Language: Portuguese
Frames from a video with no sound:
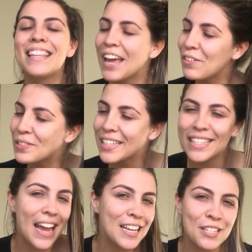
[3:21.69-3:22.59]
se
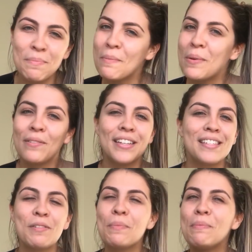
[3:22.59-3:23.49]
Deus quiser, esse
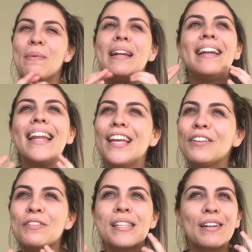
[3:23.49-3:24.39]
bebê vai ser um bebê
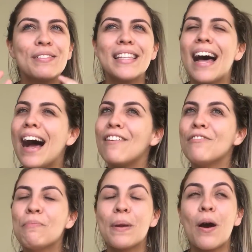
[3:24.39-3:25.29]
lindo,
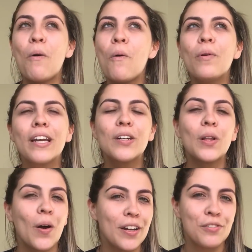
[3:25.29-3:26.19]
saudável, para
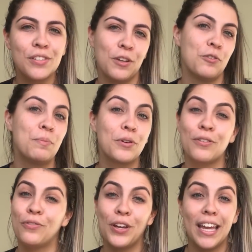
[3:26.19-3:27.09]
honra e glória do
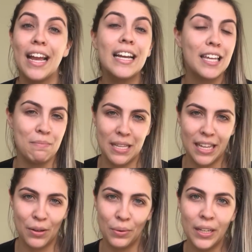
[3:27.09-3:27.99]
Senhor, porque foi
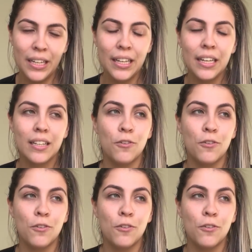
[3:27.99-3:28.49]
Ele que me deu.